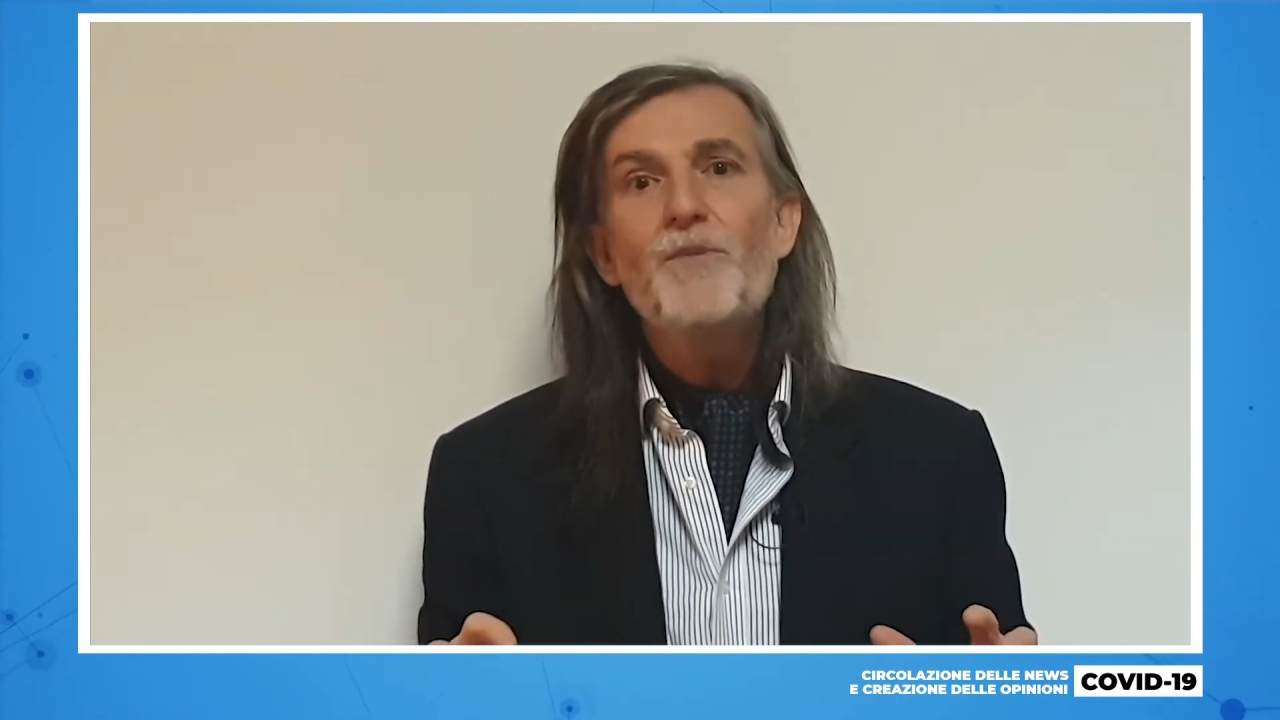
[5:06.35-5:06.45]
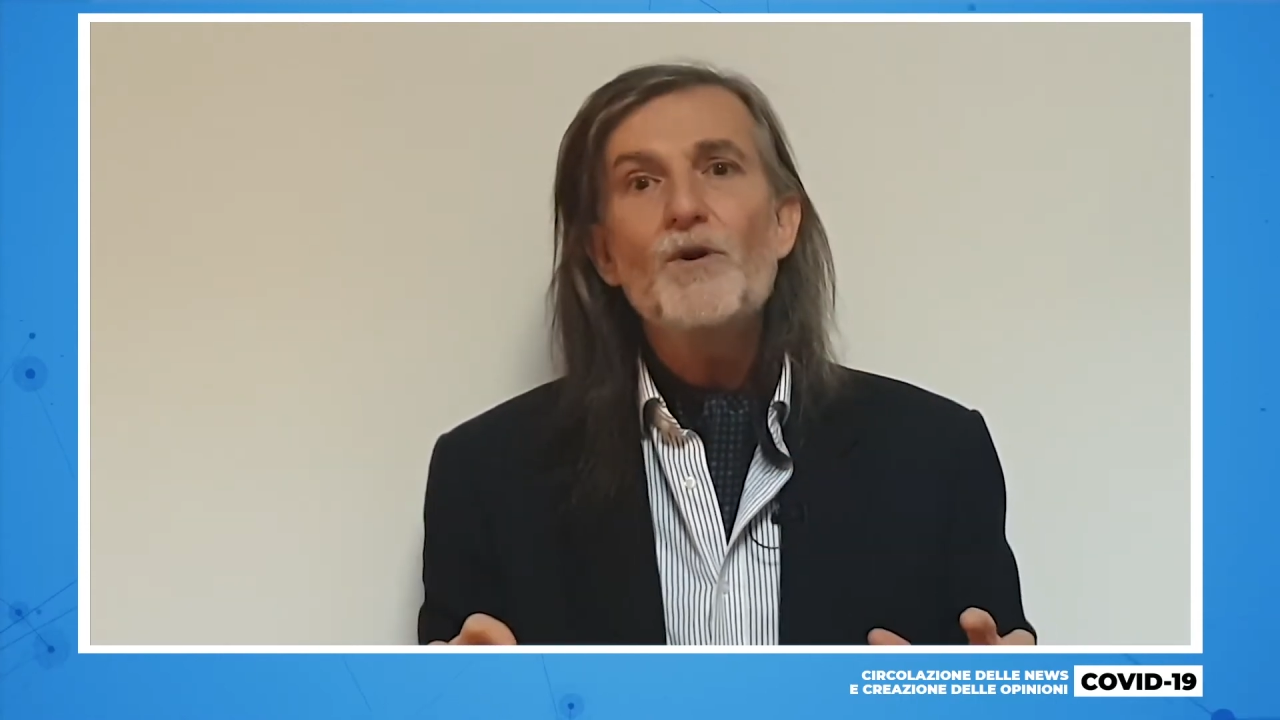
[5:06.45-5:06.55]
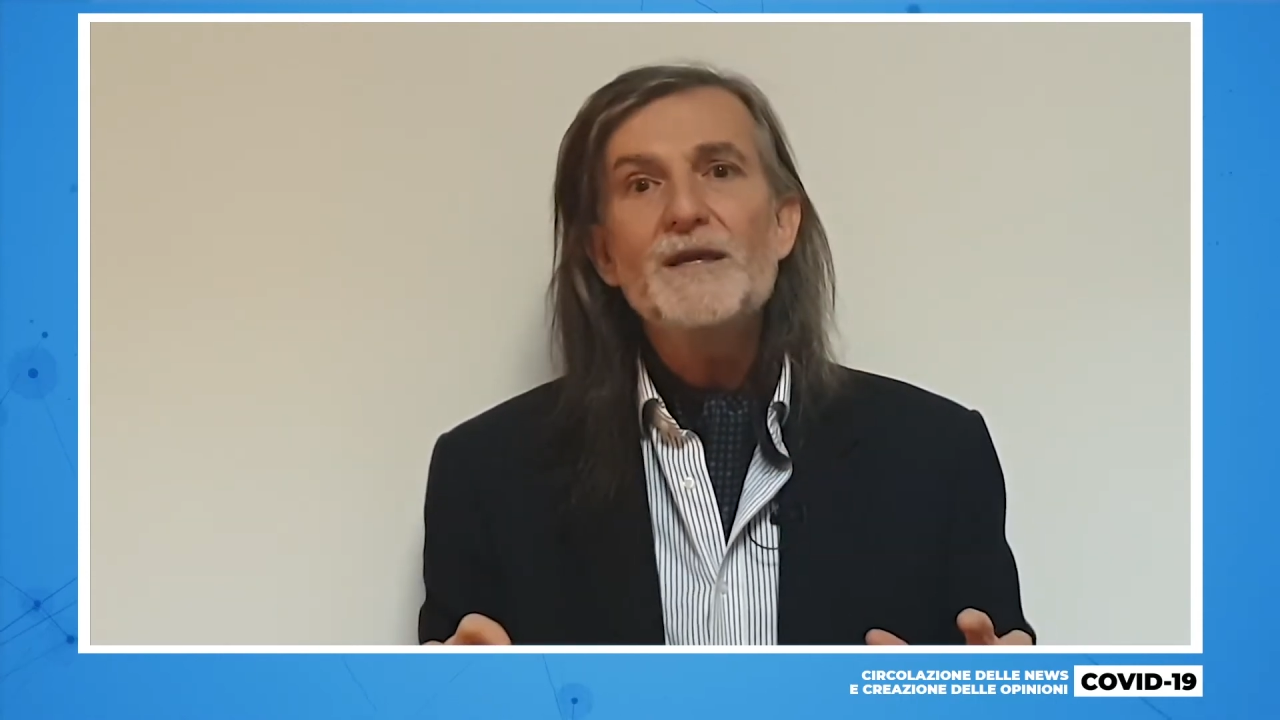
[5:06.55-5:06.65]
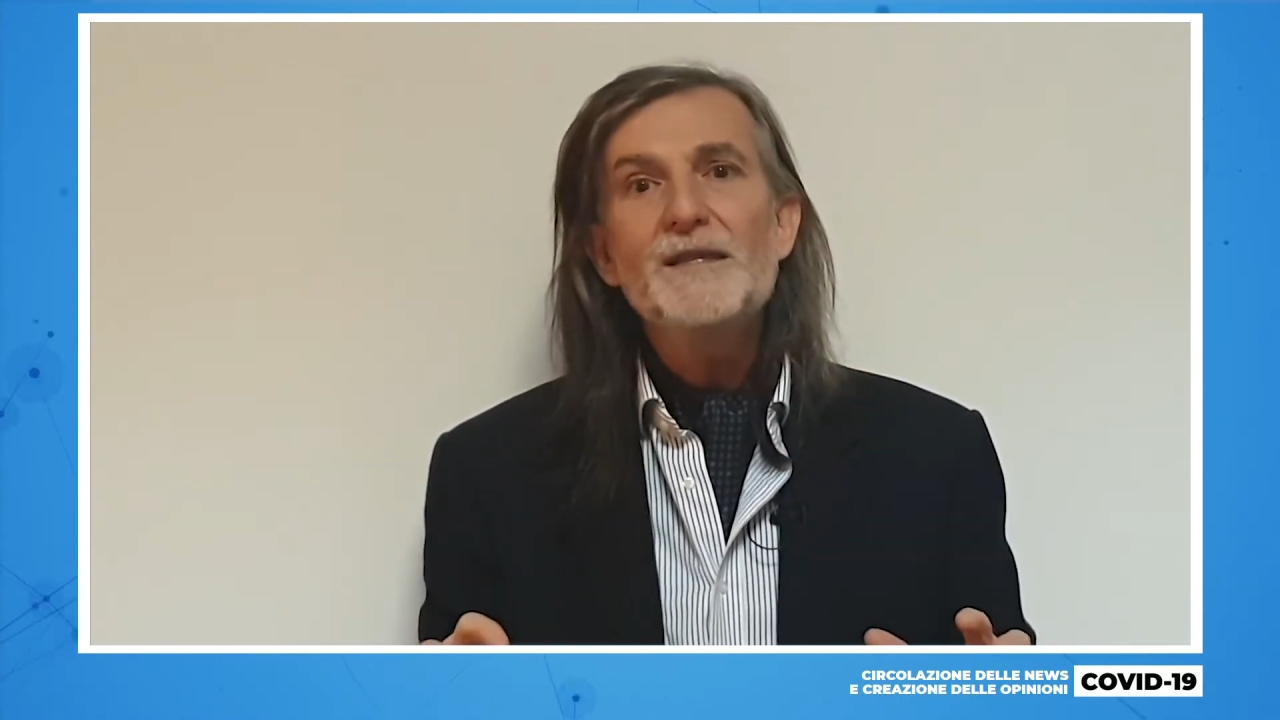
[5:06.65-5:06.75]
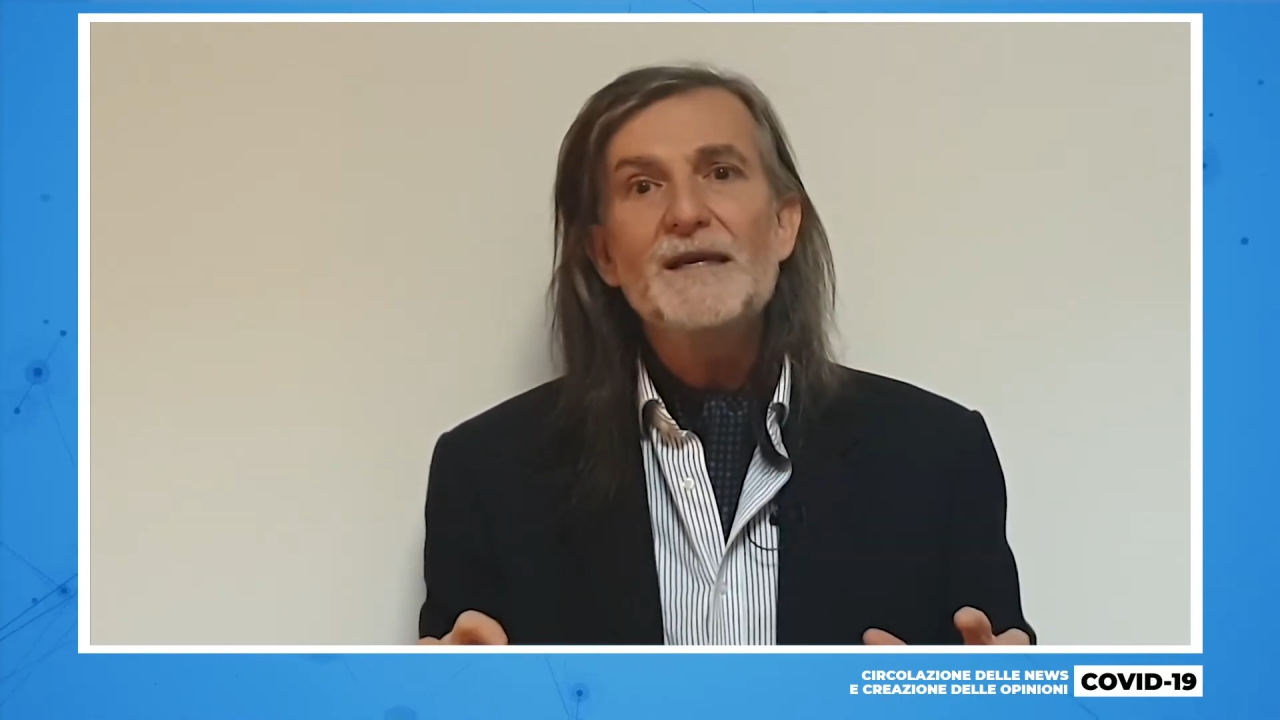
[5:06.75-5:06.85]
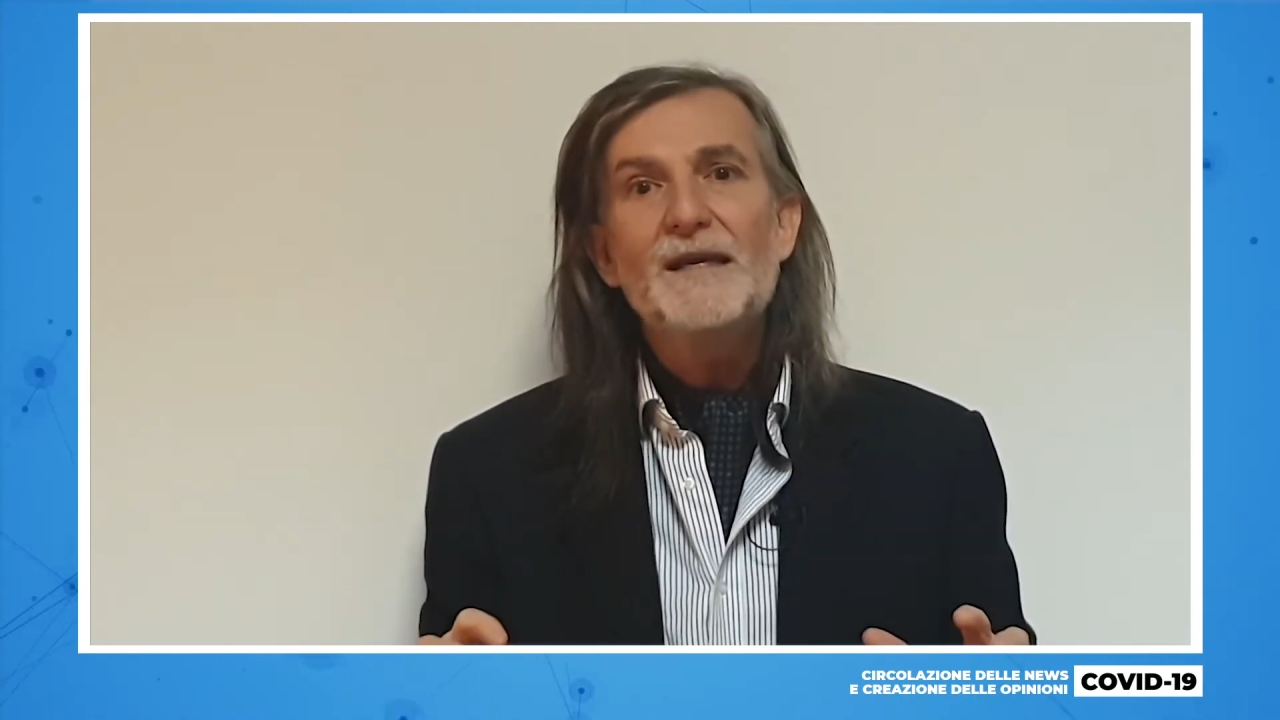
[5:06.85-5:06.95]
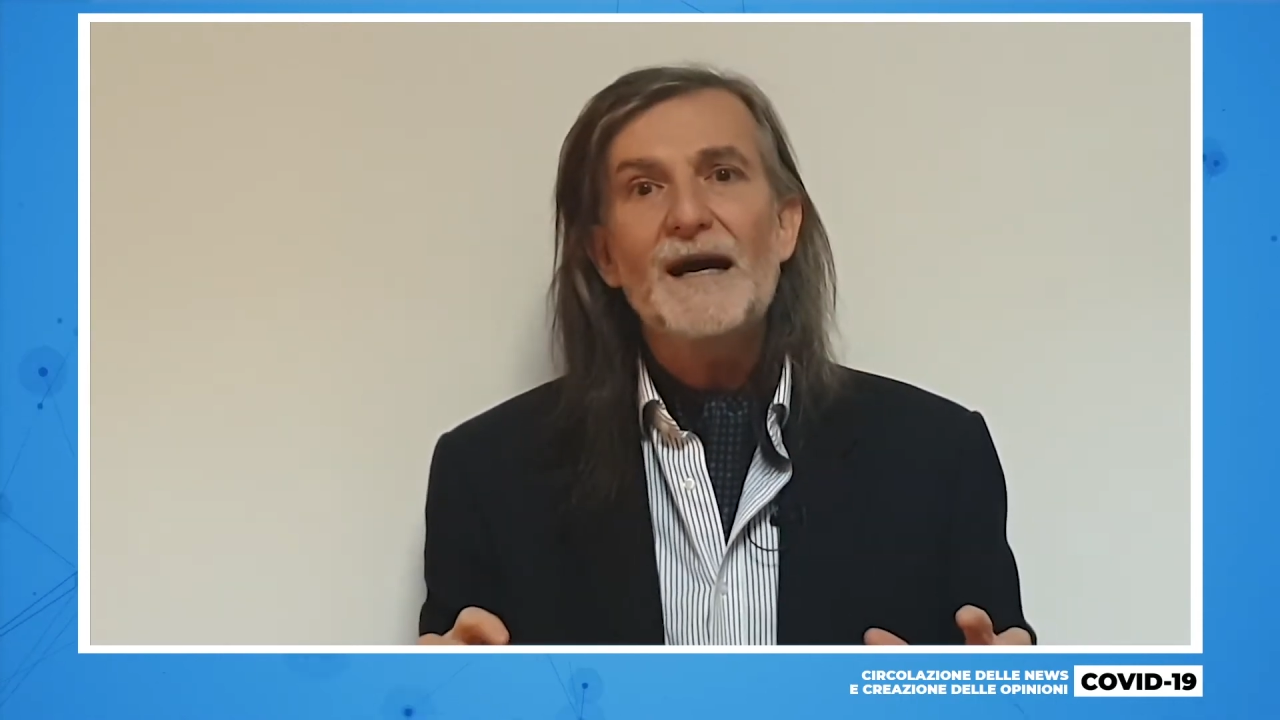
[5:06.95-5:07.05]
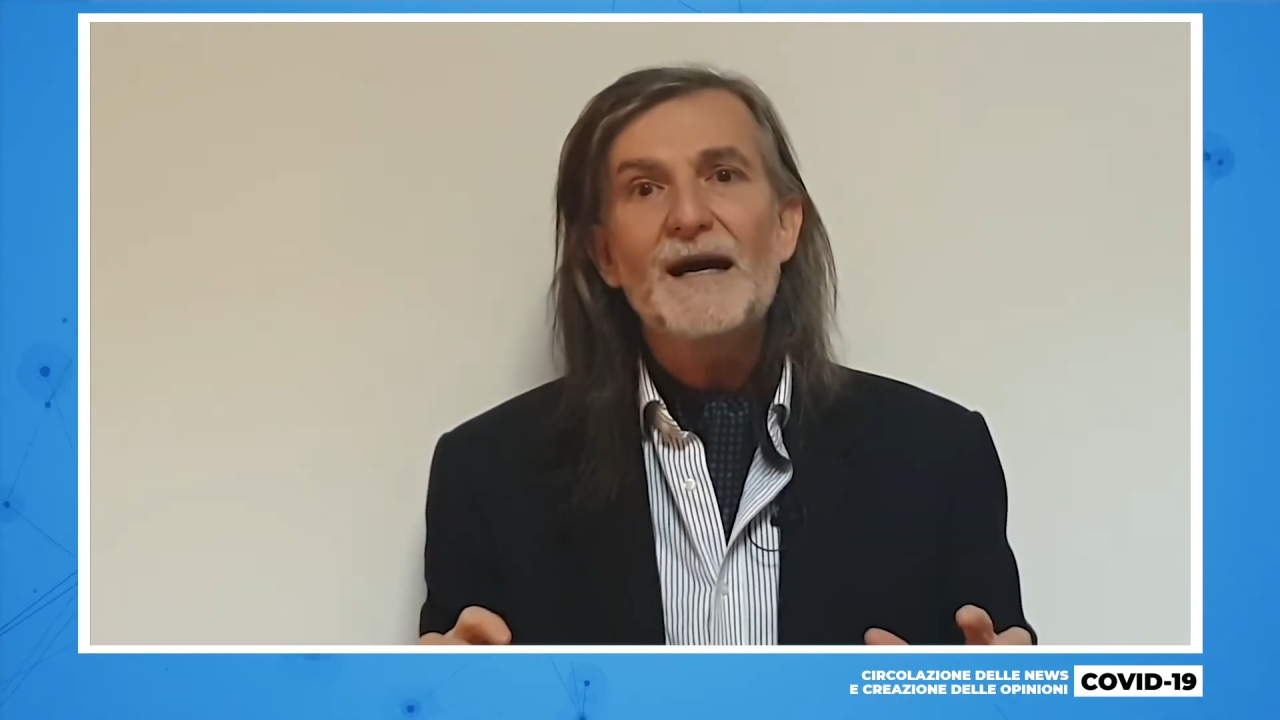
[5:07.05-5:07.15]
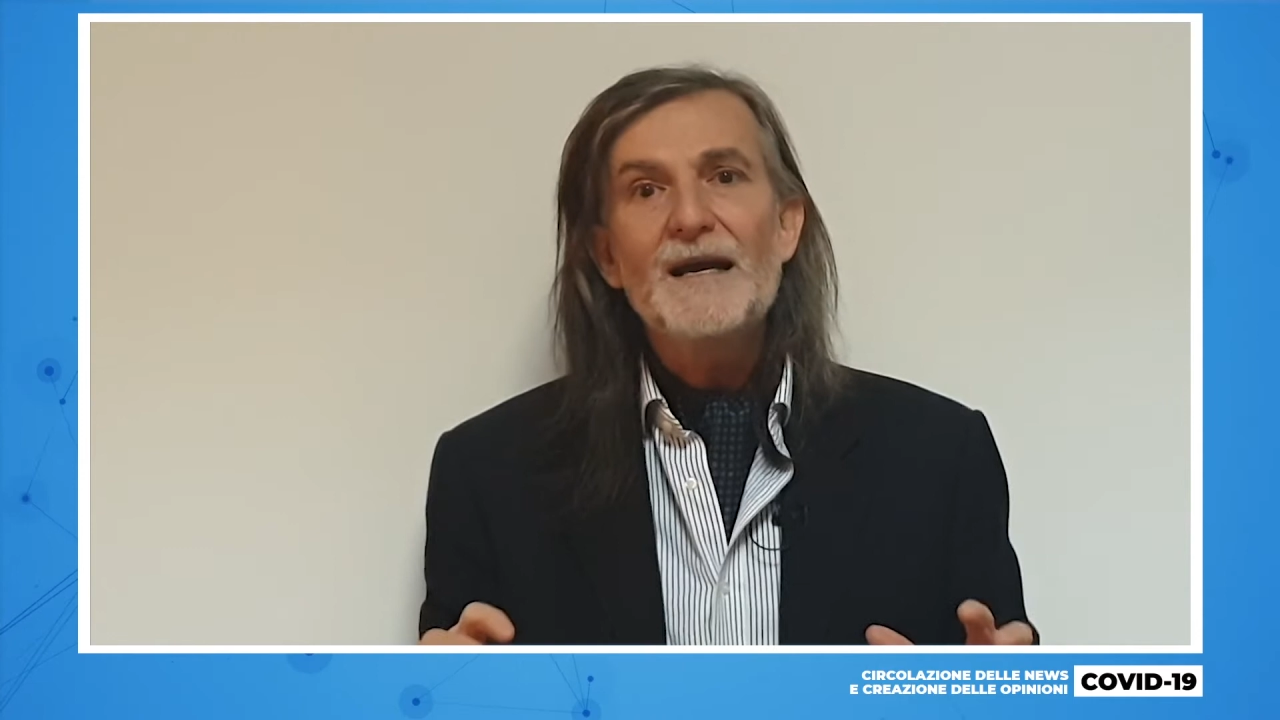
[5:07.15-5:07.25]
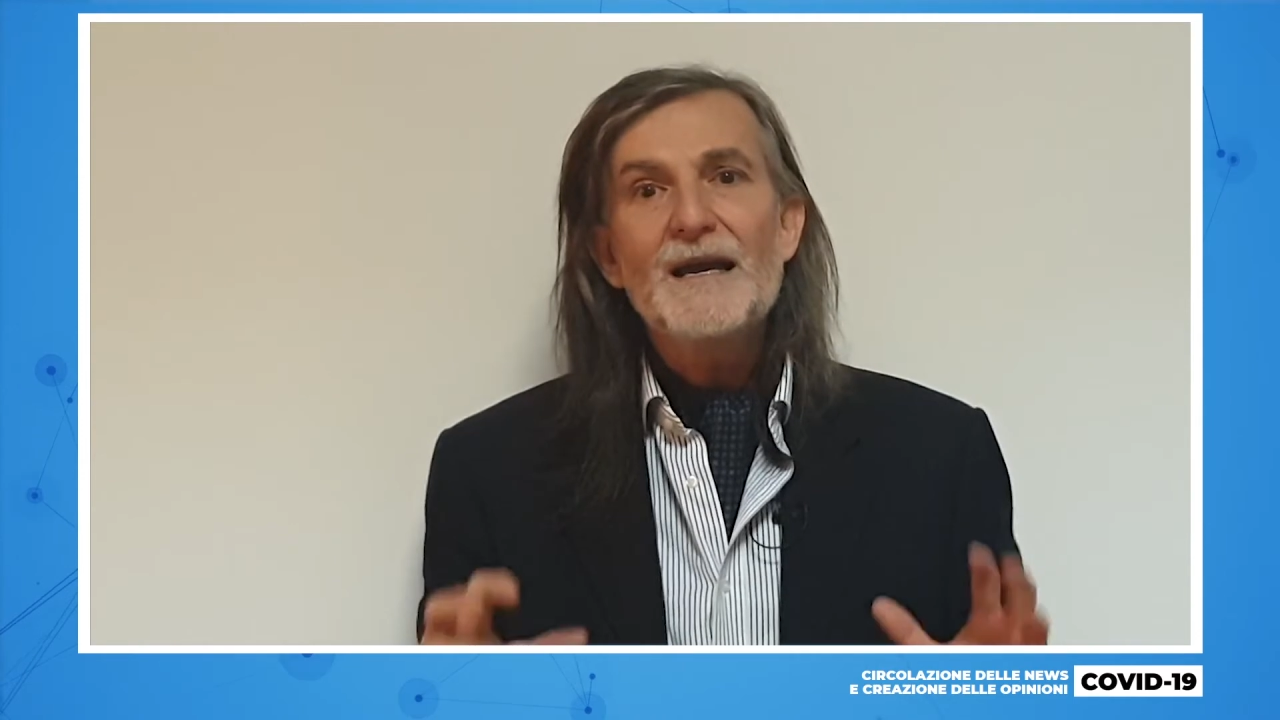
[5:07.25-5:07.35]

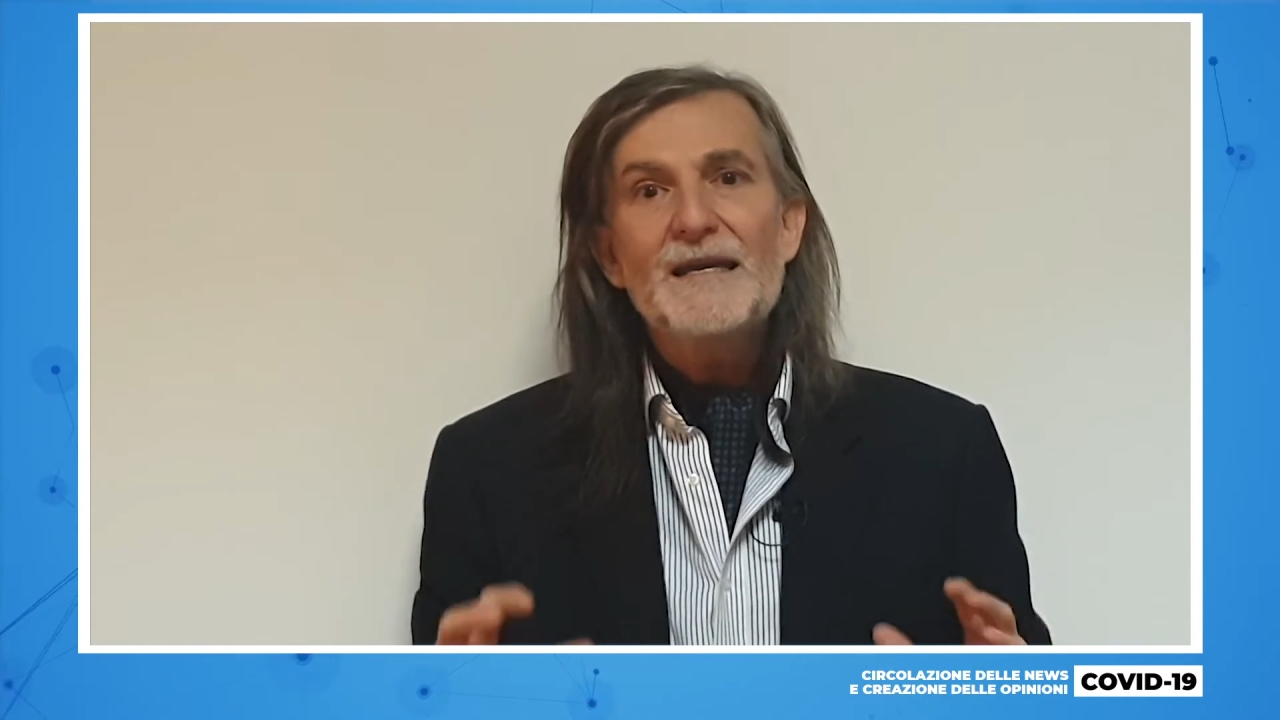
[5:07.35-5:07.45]
politica,